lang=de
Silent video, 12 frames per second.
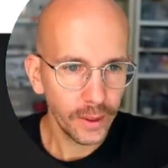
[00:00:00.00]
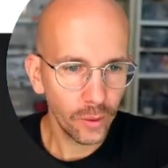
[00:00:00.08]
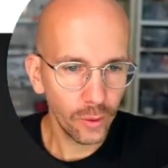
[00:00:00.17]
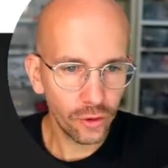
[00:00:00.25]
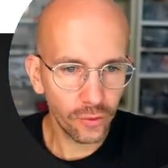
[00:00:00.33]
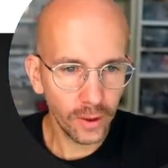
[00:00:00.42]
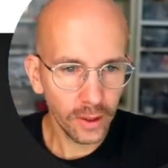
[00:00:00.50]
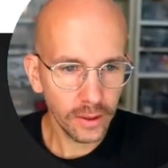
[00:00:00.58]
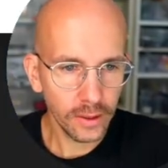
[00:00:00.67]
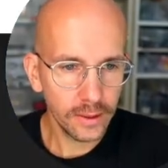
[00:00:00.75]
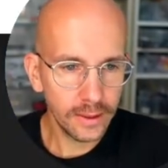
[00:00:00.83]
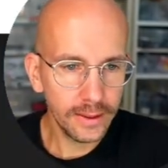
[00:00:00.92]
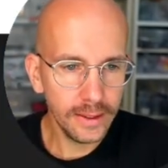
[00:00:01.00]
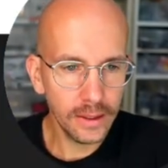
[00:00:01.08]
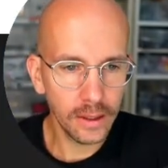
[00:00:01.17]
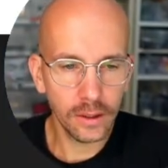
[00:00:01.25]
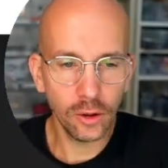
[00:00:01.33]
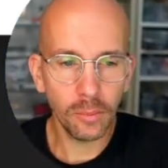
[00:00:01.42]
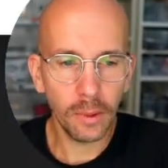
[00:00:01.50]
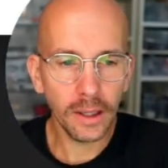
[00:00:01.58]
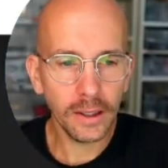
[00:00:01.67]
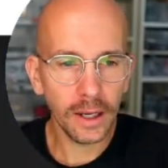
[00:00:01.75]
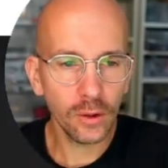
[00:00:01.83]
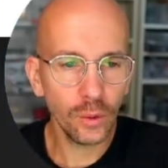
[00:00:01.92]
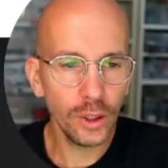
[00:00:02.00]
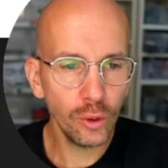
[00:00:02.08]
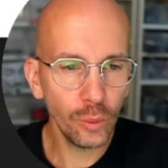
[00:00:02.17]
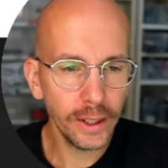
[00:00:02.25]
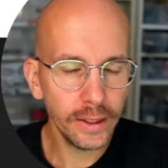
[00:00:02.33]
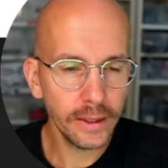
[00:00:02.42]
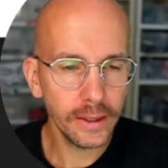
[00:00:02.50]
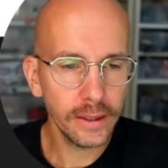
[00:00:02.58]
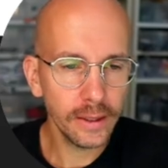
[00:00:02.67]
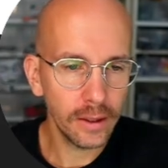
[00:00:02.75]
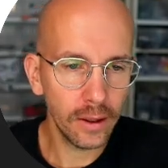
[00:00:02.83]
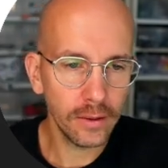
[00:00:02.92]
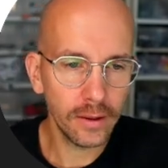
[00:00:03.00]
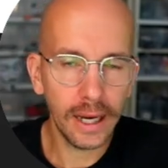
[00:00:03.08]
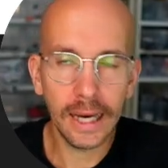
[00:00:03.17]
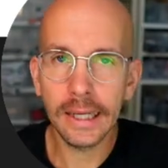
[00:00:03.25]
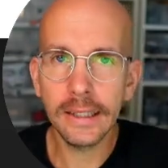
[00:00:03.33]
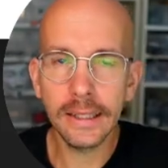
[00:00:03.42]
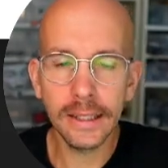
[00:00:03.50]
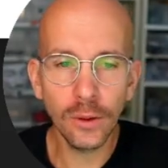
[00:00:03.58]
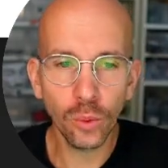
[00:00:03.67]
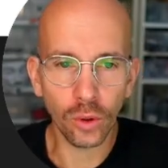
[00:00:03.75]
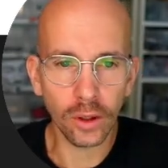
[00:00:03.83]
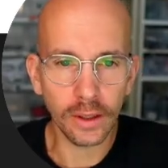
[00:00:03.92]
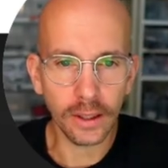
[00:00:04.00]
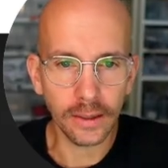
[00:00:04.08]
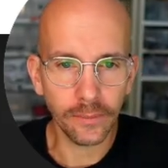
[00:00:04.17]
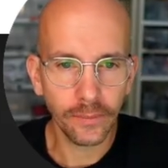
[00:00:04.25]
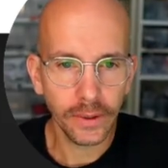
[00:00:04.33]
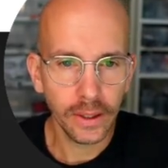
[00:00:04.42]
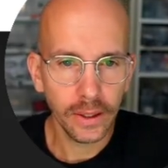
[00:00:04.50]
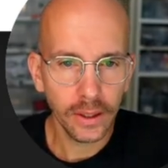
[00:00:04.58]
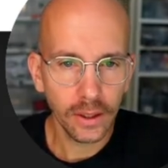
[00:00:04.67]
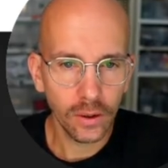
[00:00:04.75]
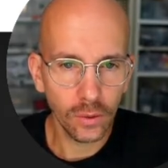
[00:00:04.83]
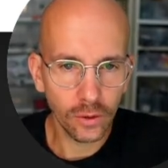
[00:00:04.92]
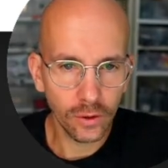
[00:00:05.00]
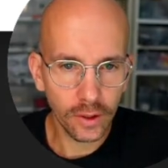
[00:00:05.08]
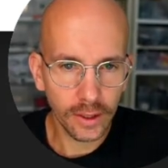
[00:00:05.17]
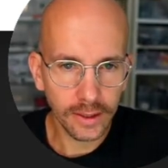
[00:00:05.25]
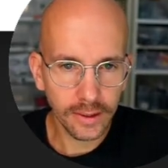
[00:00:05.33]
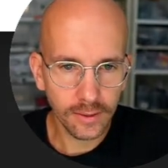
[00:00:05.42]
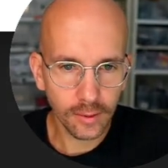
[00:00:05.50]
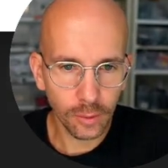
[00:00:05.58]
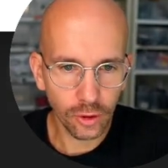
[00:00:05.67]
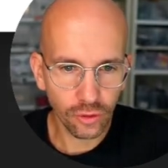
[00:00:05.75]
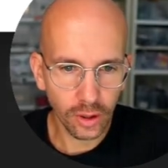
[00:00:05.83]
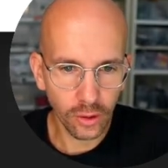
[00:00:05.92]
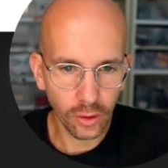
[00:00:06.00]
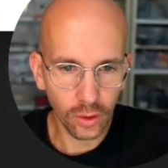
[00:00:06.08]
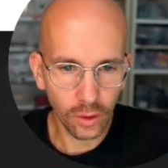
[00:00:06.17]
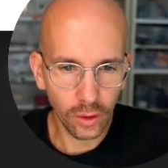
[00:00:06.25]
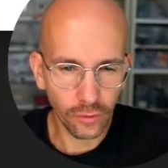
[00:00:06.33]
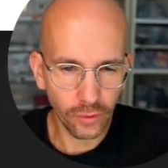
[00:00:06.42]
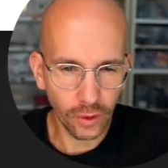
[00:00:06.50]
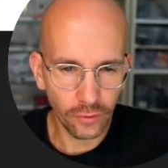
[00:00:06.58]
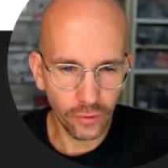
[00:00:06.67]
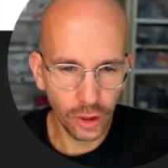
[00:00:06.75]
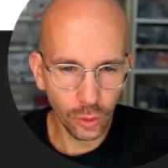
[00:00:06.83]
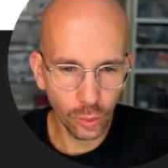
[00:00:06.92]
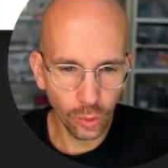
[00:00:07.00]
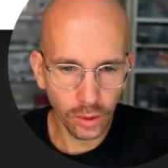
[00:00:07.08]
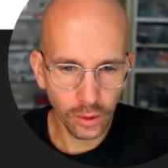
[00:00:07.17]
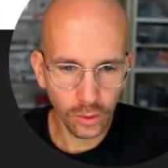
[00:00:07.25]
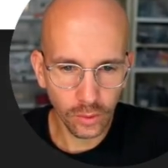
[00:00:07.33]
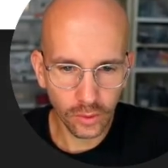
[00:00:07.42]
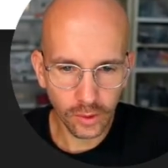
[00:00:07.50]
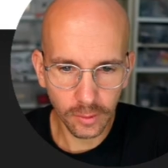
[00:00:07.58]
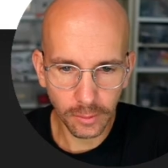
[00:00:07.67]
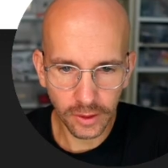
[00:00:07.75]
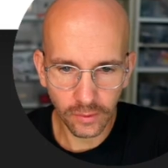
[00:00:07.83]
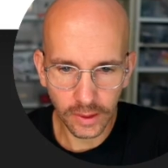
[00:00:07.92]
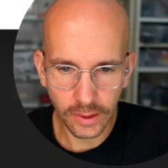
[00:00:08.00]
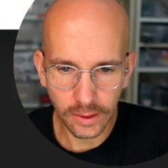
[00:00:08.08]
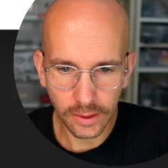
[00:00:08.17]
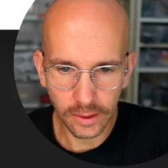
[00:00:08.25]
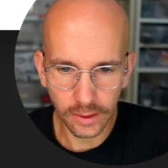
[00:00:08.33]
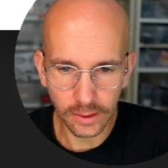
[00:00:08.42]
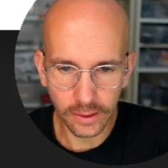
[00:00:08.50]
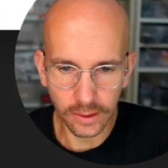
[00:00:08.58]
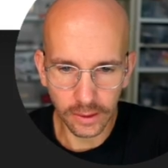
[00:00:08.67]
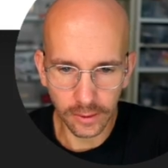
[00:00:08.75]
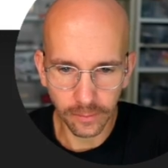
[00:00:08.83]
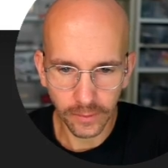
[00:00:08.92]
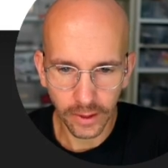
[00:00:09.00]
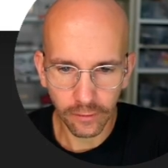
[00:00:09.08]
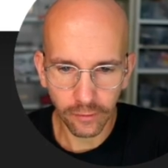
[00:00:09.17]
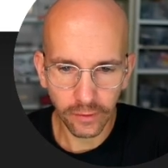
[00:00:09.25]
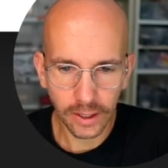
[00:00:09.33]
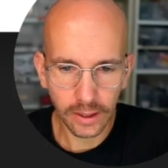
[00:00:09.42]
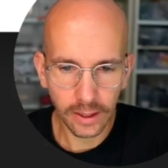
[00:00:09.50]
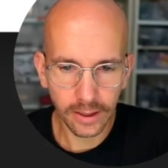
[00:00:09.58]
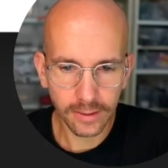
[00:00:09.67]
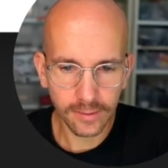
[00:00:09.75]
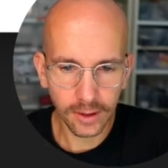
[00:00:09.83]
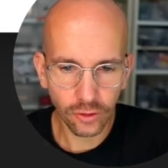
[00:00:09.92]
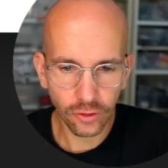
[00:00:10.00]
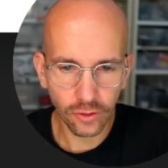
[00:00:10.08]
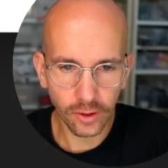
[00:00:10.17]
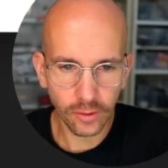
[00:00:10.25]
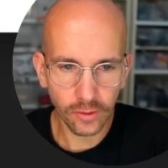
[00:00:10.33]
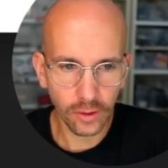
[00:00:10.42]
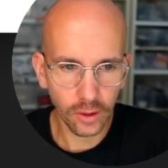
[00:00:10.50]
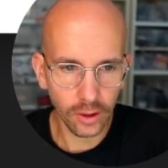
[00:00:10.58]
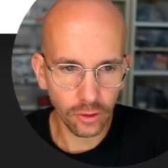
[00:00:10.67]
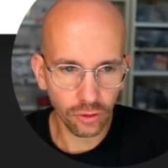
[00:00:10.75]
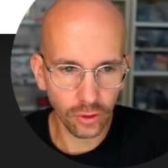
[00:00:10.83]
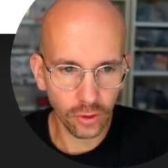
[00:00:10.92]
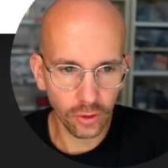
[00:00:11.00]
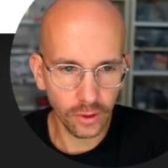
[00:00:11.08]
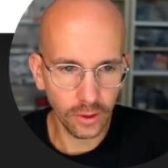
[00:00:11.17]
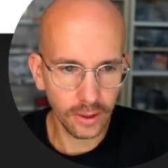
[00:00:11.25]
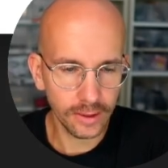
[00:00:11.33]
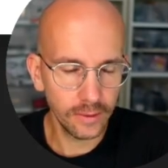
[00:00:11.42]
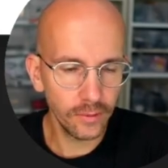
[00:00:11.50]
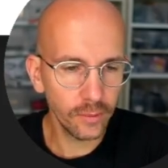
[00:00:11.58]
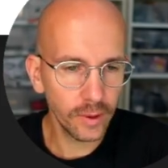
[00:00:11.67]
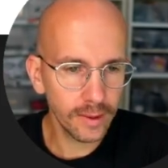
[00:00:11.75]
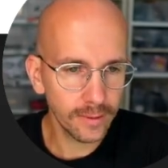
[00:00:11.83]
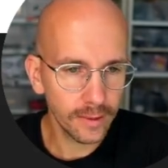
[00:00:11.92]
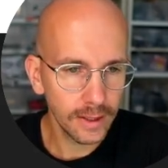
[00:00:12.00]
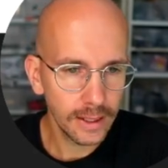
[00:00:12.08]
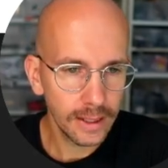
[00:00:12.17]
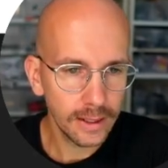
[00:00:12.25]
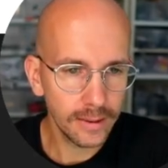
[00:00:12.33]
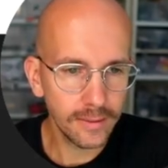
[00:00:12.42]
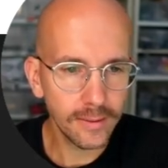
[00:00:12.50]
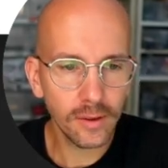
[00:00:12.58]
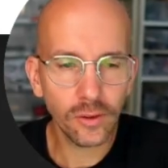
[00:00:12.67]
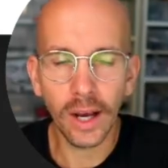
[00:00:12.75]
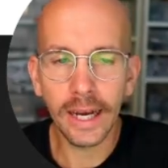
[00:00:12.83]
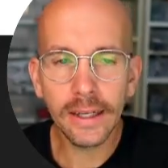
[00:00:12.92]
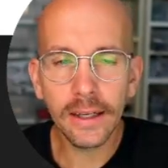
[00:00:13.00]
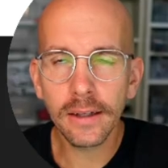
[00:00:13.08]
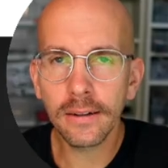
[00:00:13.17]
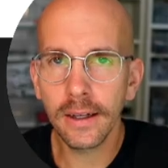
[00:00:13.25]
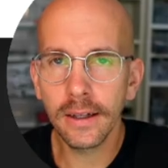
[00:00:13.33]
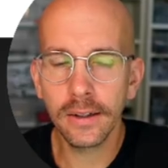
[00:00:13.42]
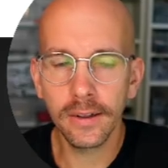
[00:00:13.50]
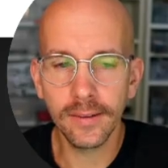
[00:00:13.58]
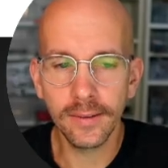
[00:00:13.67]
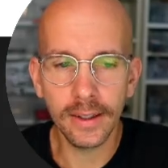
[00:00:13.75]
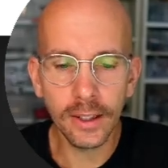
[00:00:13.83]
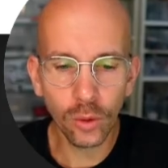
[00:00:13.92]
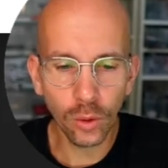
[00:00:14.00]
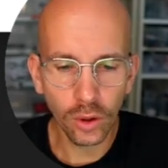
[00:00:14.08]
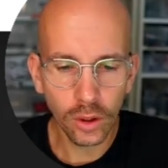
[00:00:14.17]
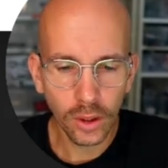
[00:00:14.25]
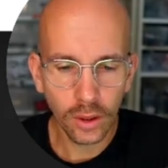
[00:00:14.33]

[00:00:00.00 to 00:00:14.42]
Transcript: Und zwar die normale Arduino EDE e hat ja eine INO-Datei. Und da gehe ich jetzt mal schnell noch auf View und damit wir hier die File-Extensions uns noch anschauen können, aktivieren wir das. Das ist also eine Datei, die ist die INO